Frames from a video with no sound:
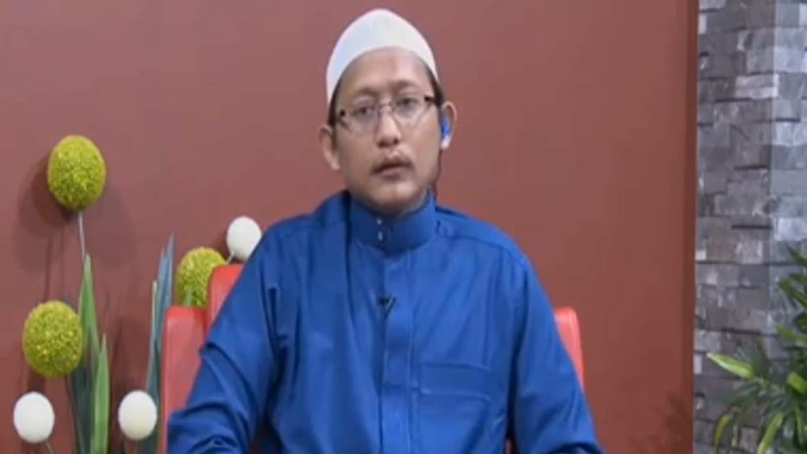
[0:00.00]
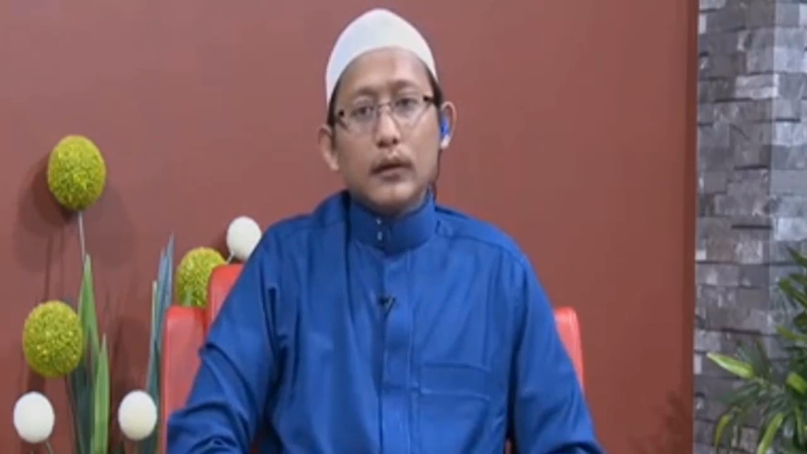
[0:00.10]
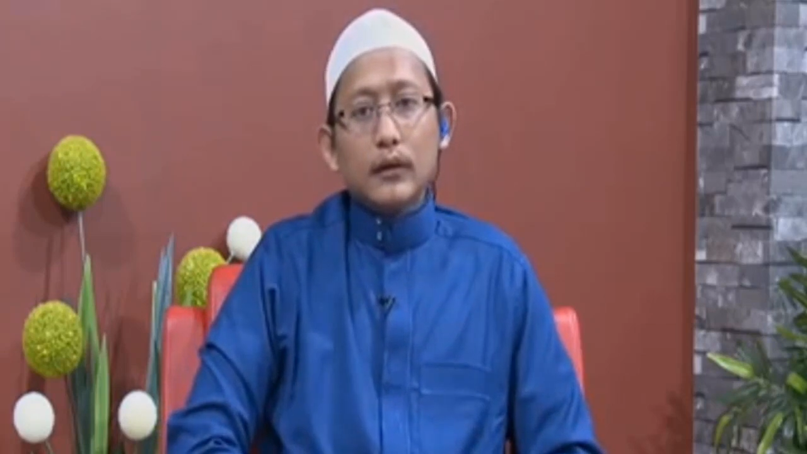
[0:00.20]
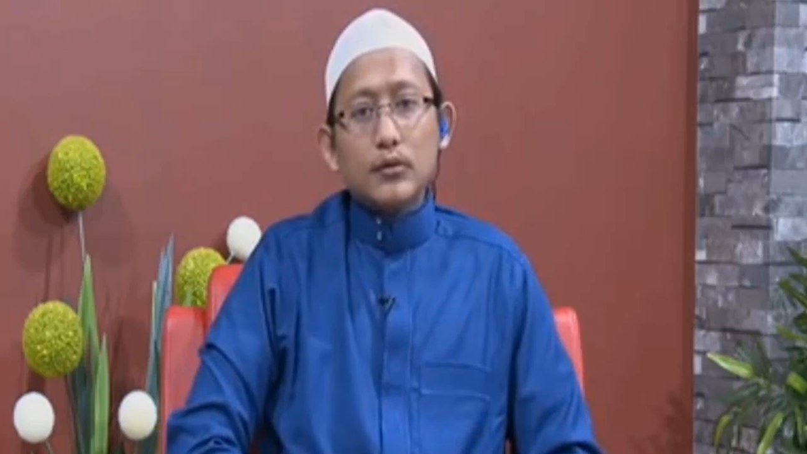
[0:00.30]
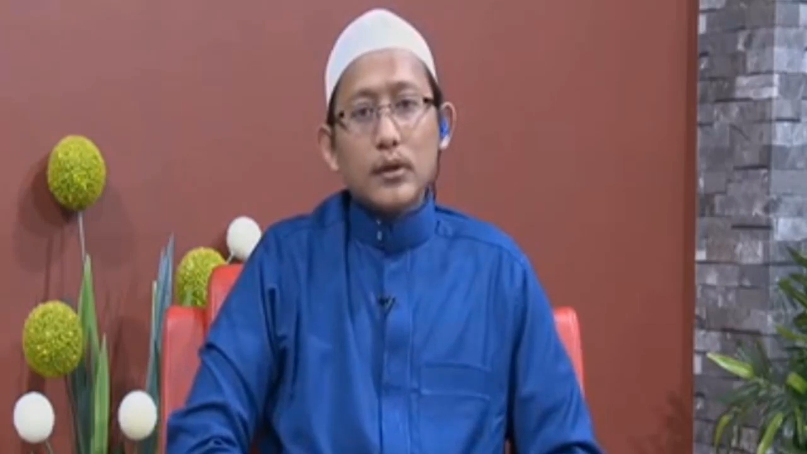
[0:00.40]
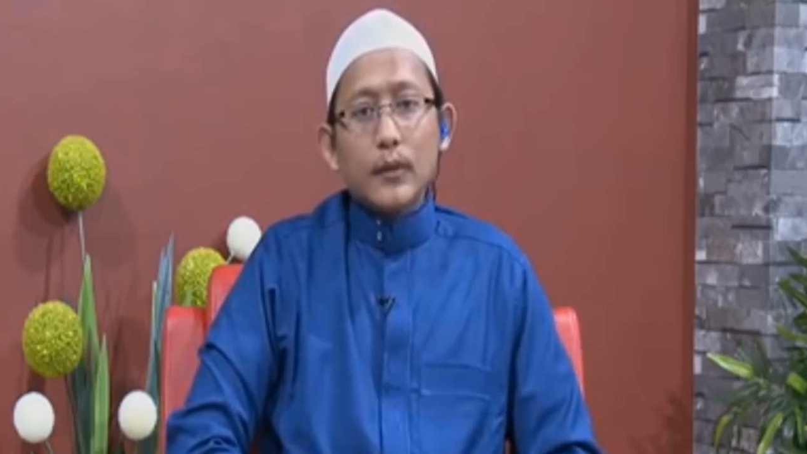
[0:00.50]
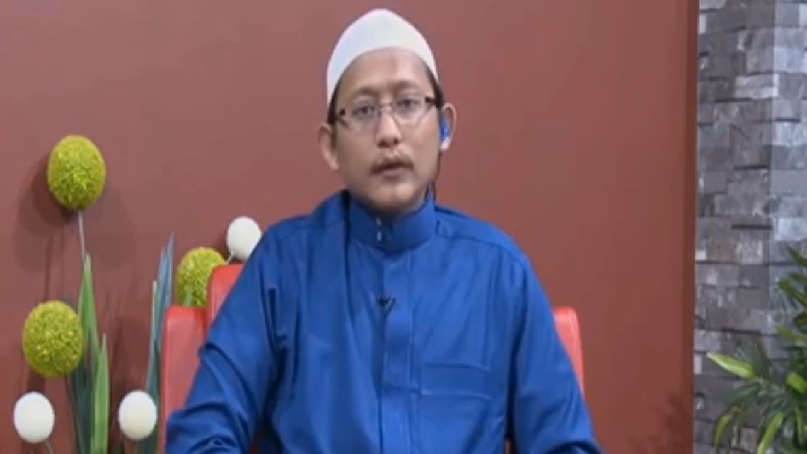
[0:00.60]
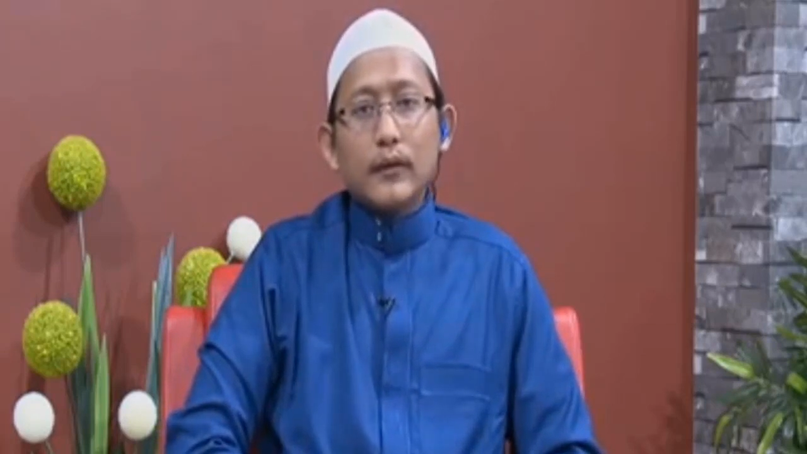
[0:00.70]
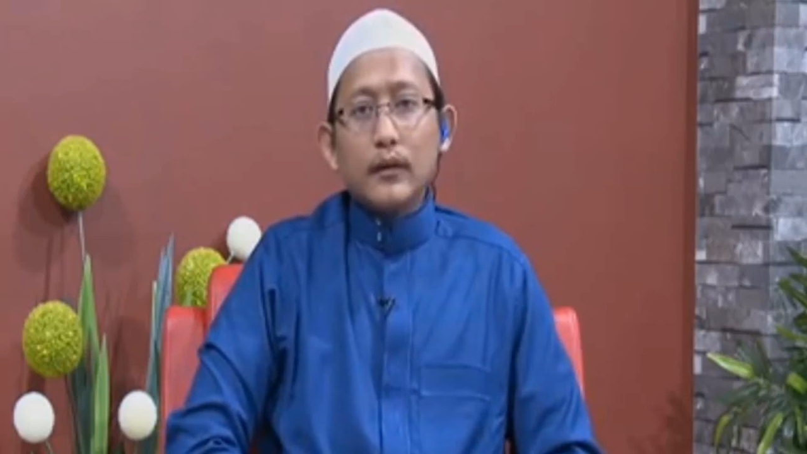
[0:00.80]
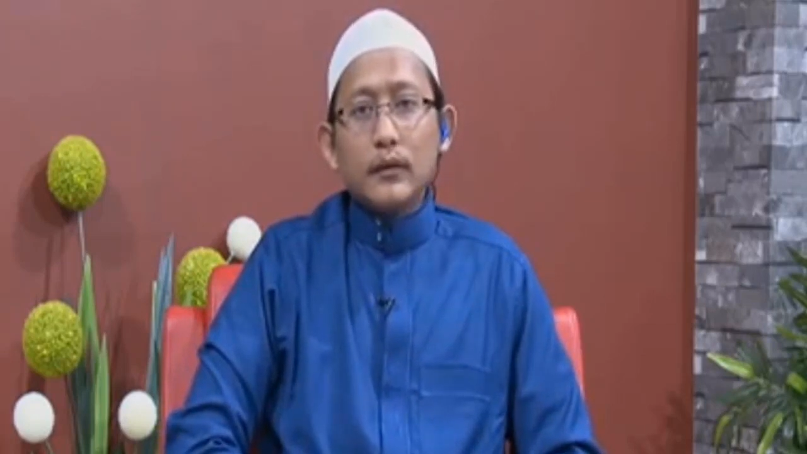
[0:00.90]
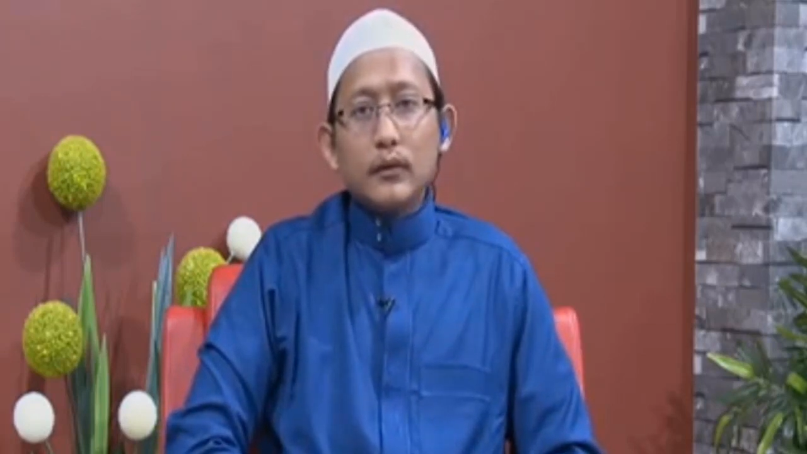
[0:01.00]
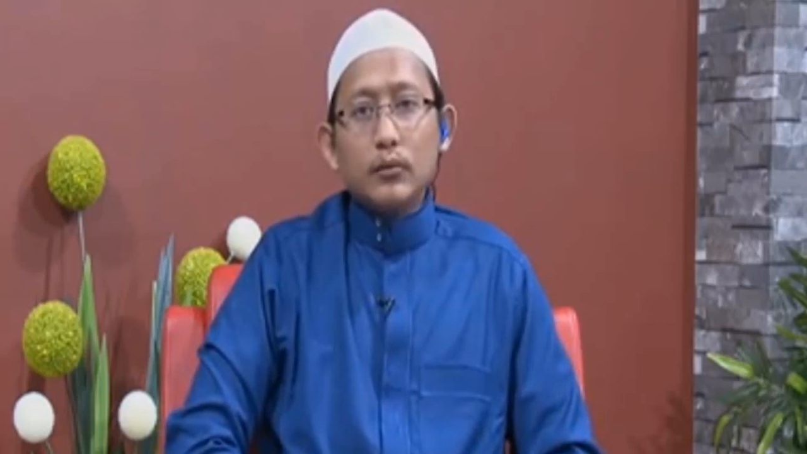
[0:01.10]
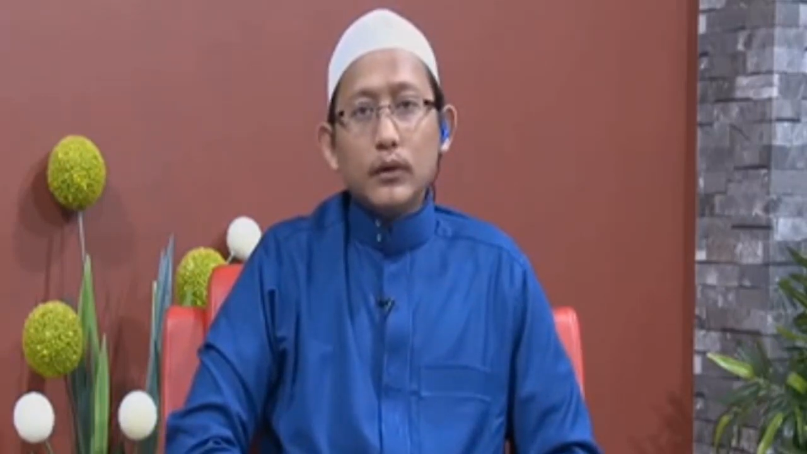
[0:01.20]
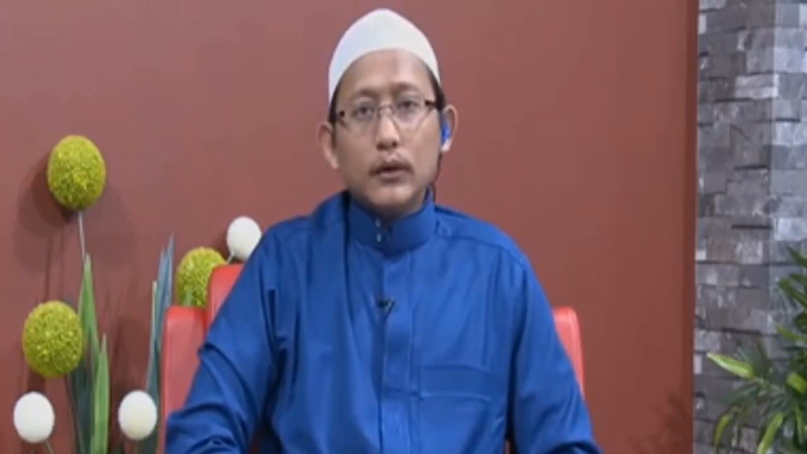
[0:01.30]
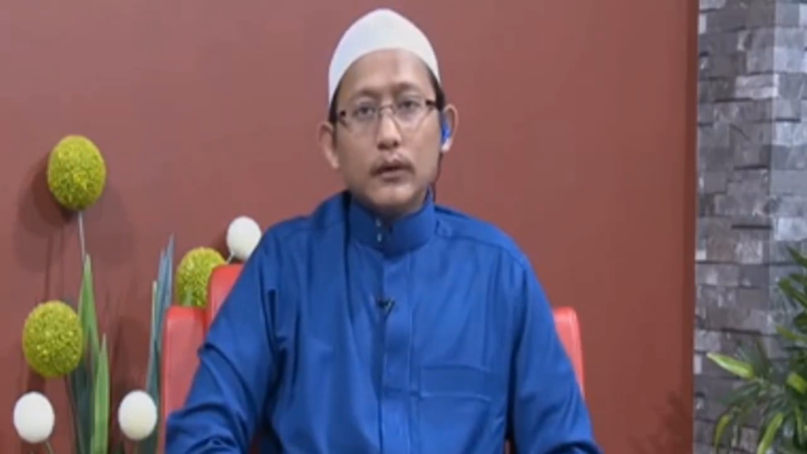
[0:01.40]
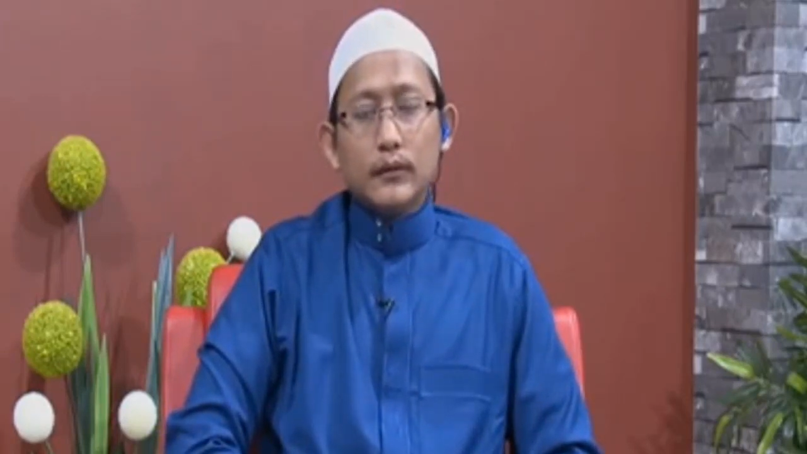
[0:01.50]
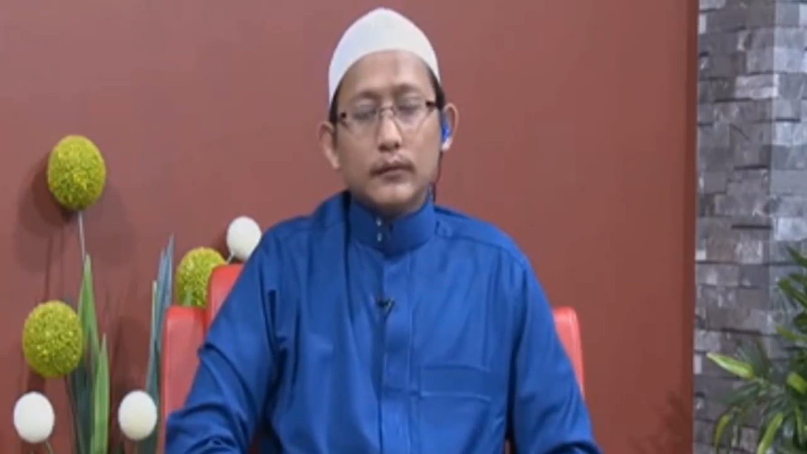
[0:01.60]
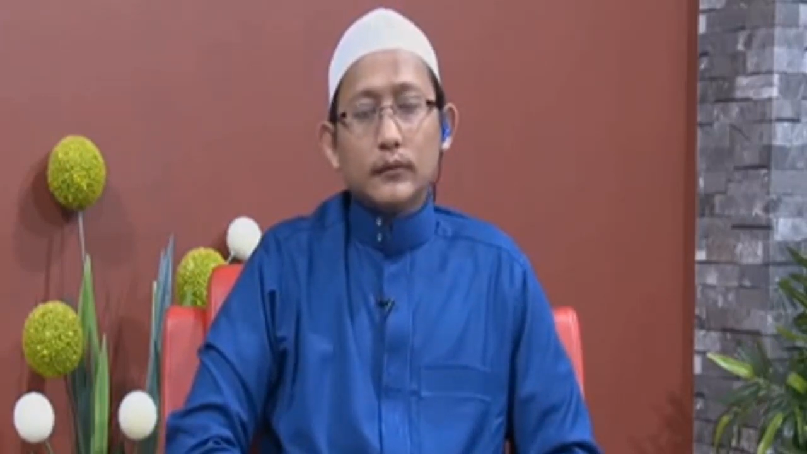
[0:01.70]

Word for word: kita ucapkan Sayyiduna,